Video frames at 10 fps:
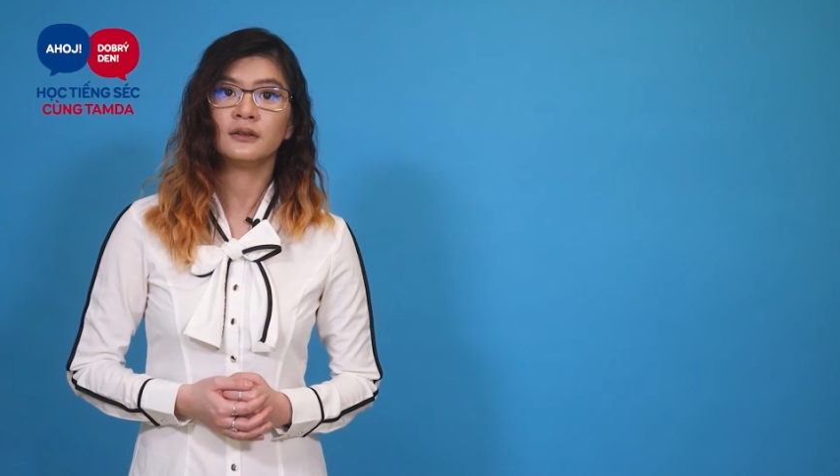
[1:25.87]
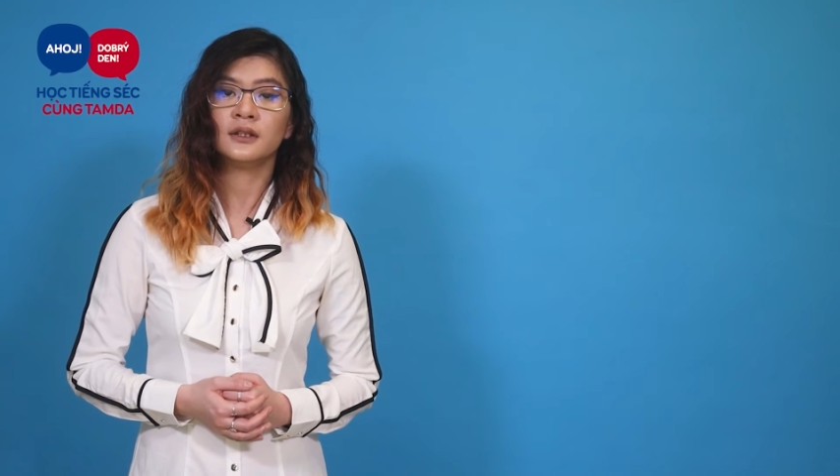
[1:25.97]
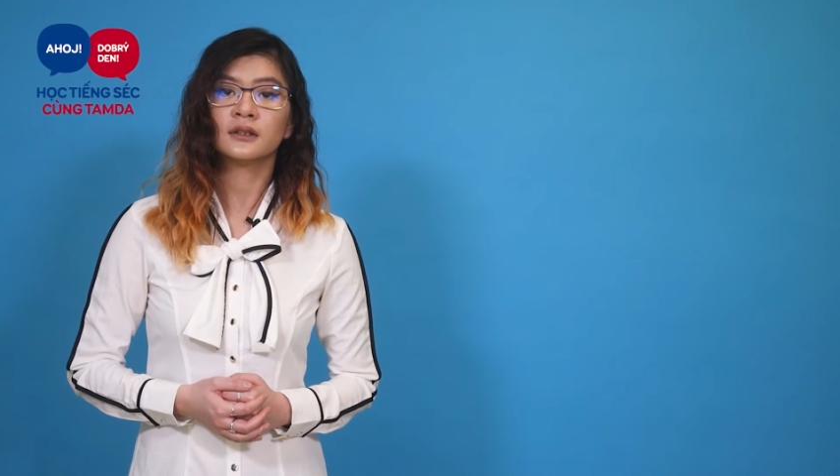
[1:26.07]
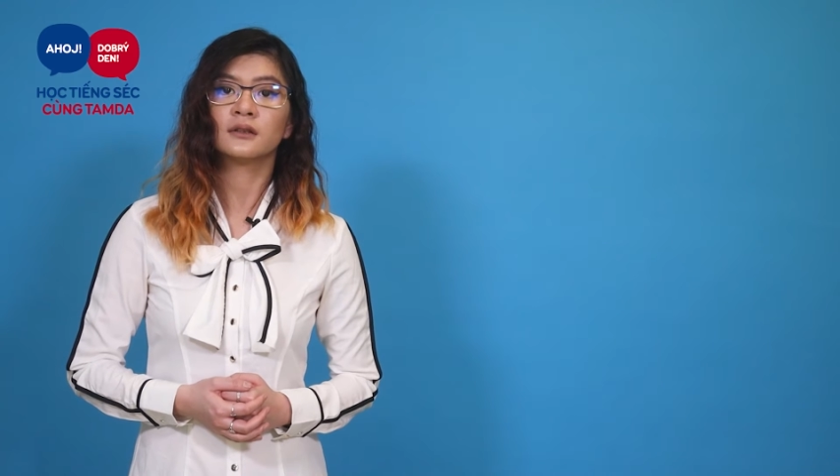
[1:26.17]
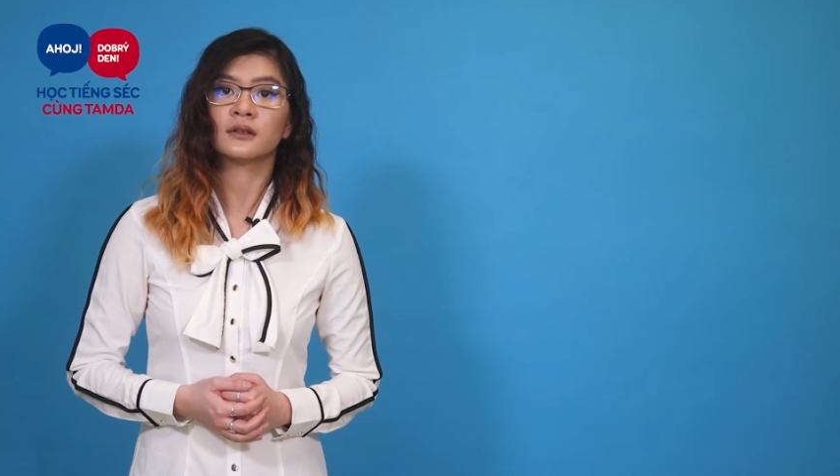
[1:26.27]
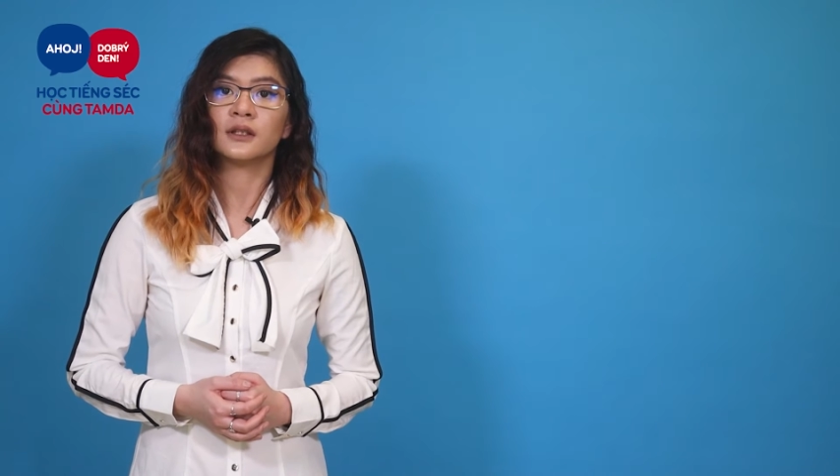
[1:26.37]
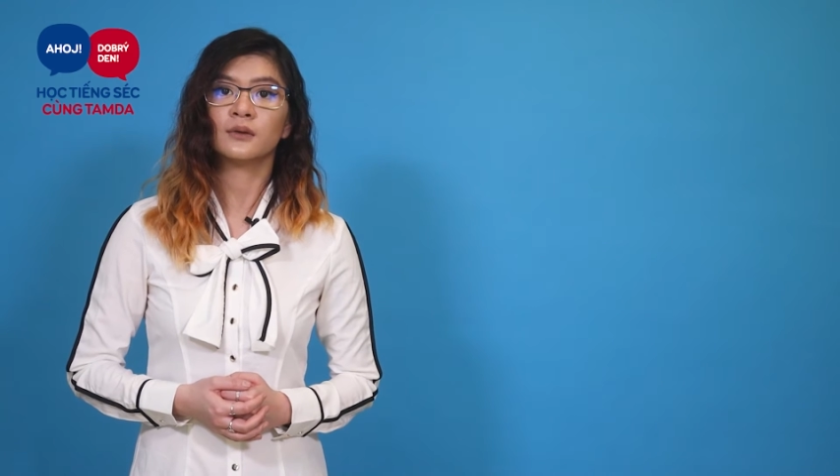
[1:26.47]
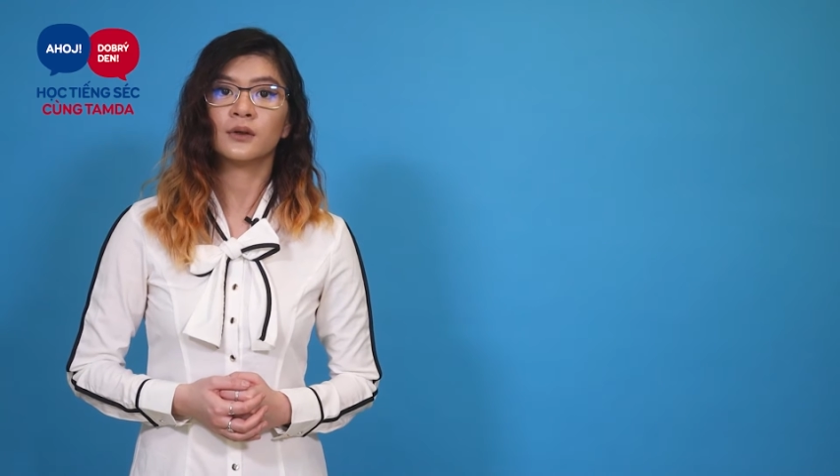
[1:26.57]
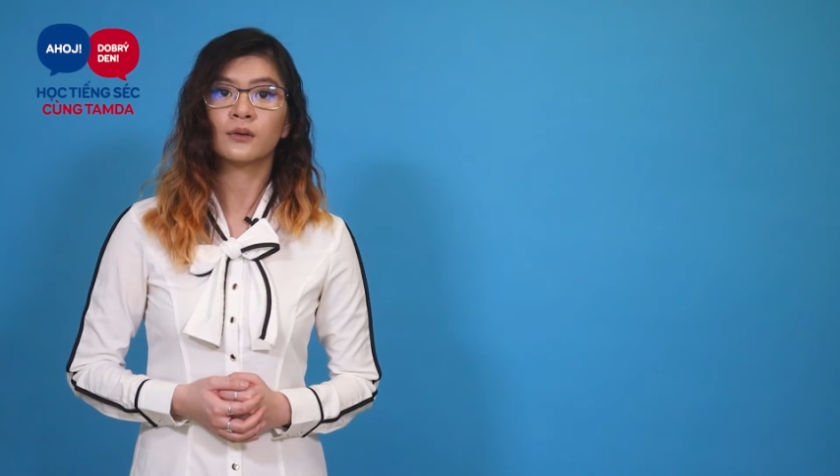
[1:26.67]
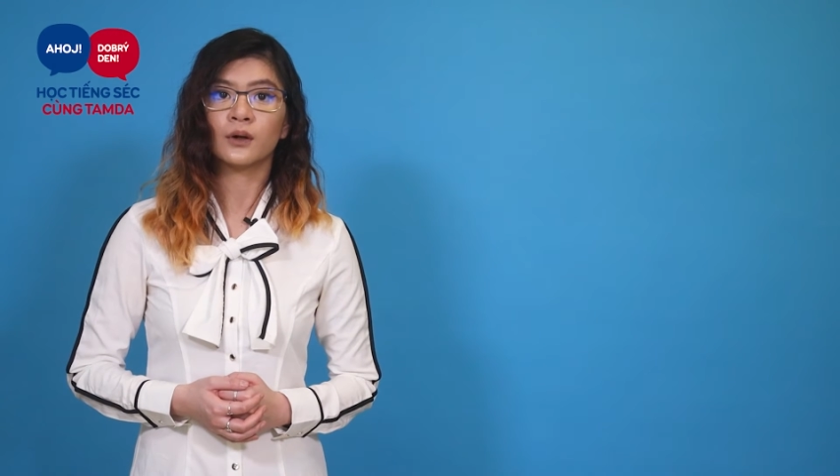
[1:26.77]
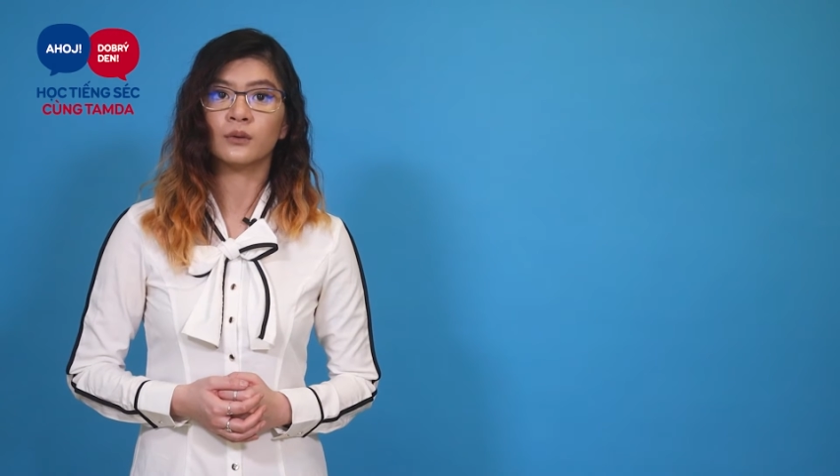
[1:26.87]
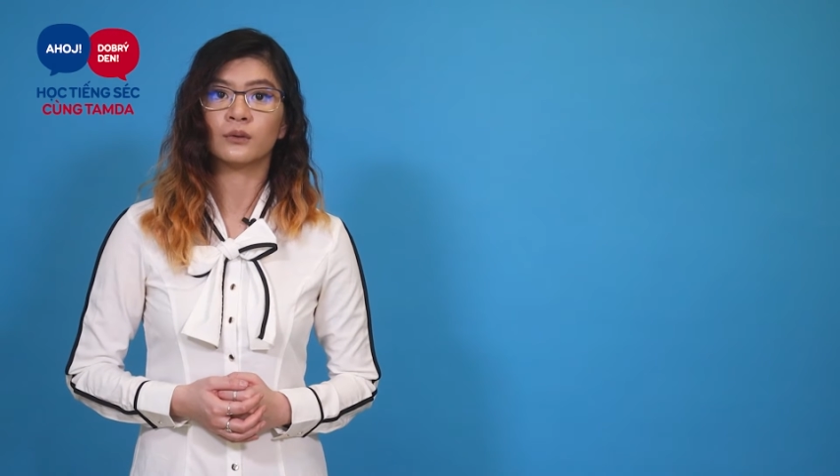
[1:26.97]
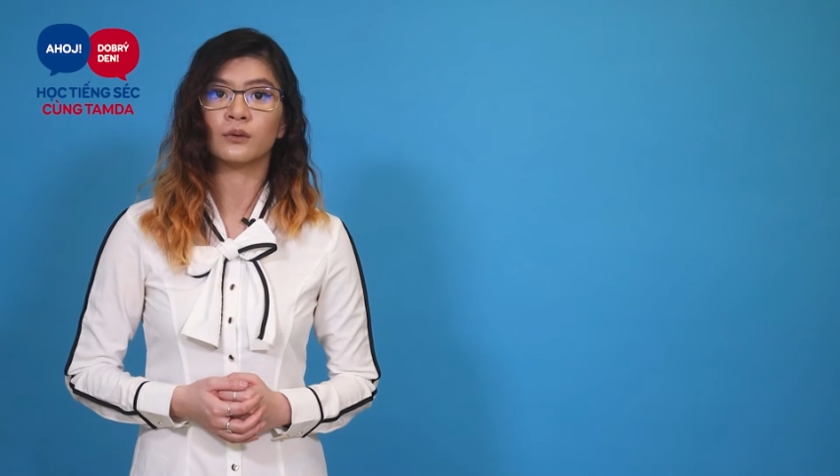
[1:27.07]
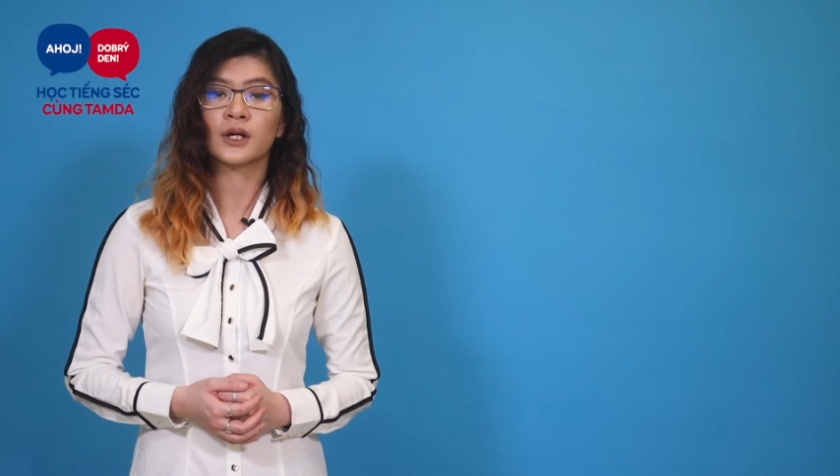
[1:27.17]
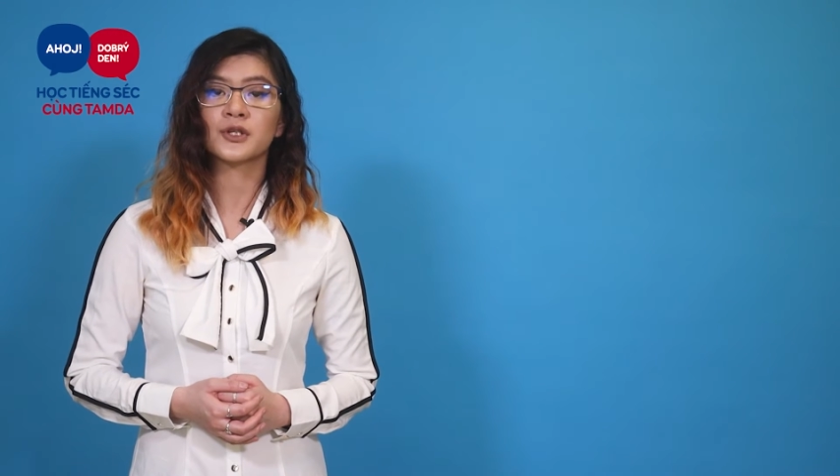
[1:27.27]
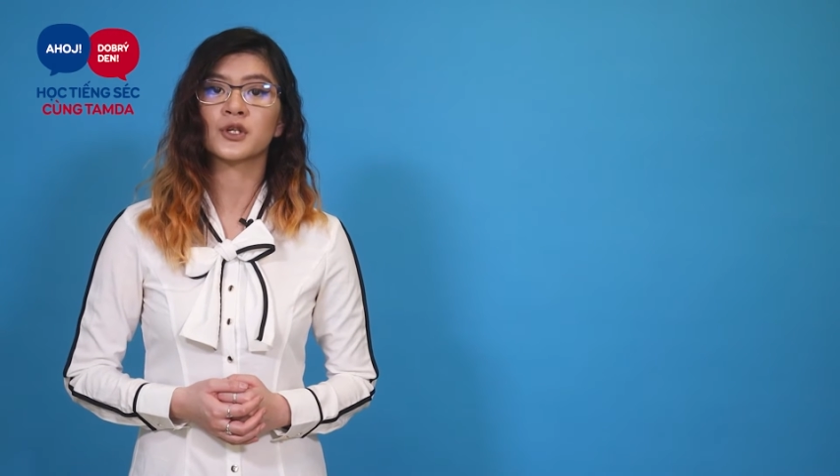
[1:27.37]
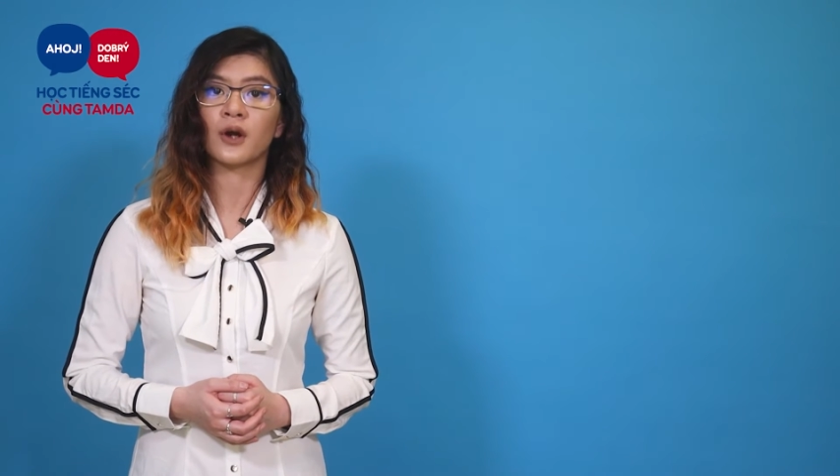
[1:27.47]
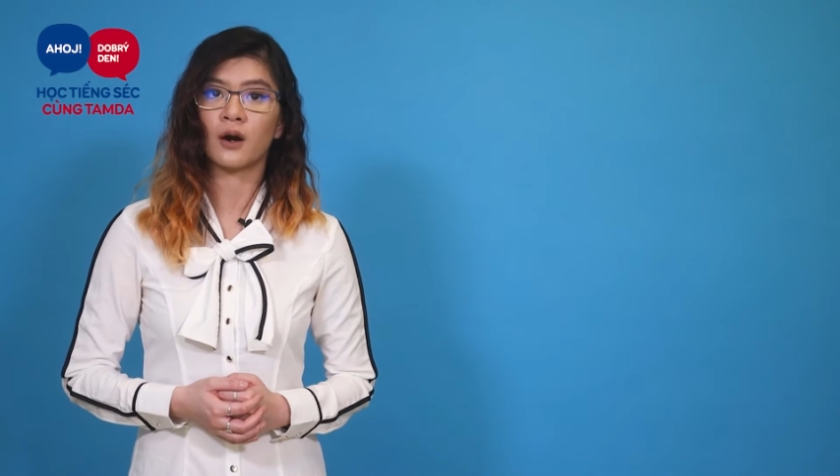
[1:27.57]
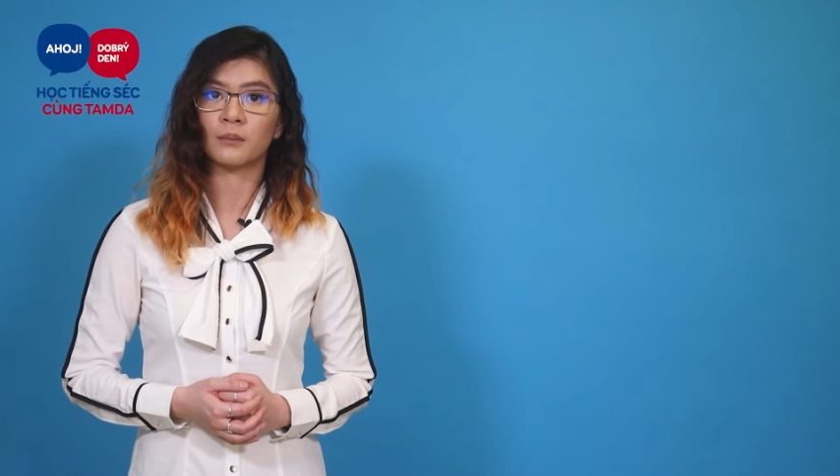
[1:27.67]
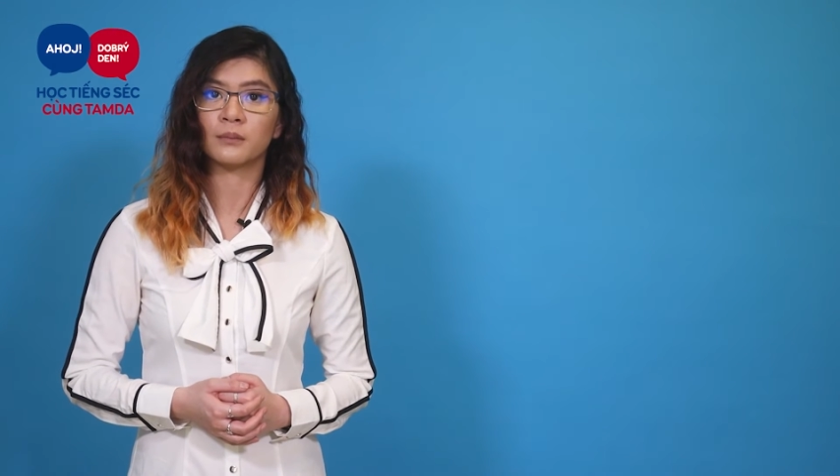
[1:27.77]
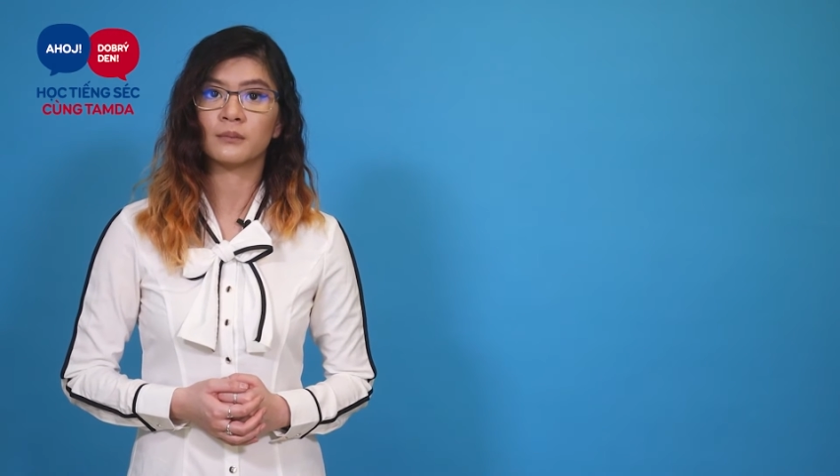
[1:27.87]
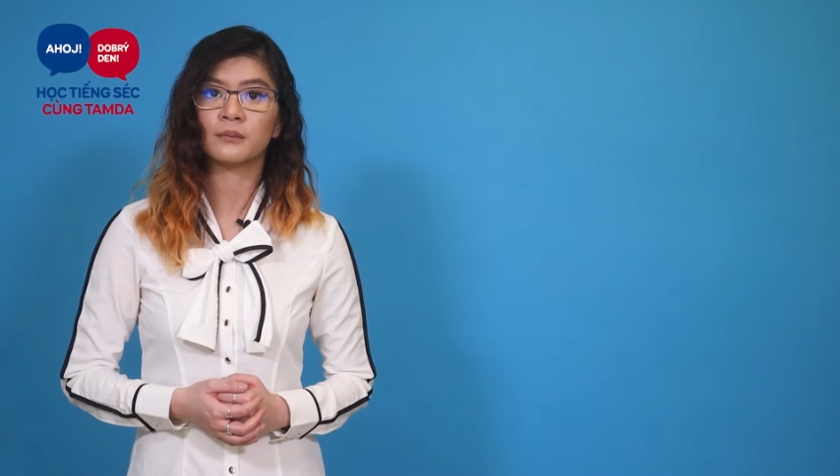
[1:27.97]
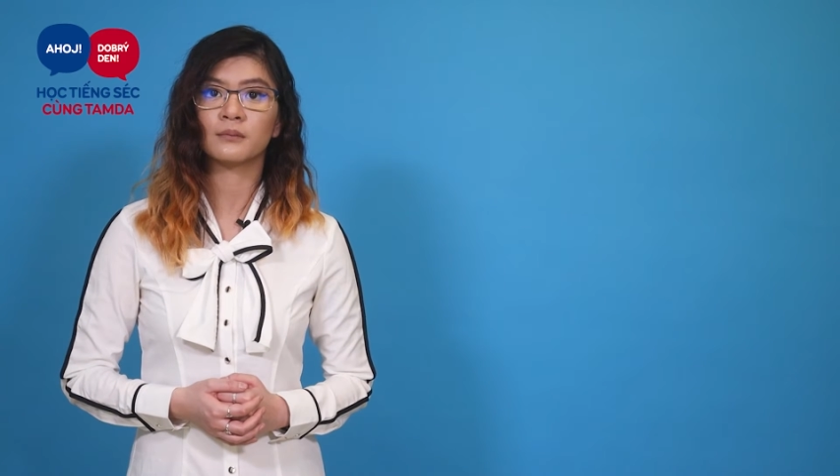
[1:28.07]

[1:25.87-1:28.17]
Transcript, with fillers: Nhưng thường theo yêu cầu của các trường học,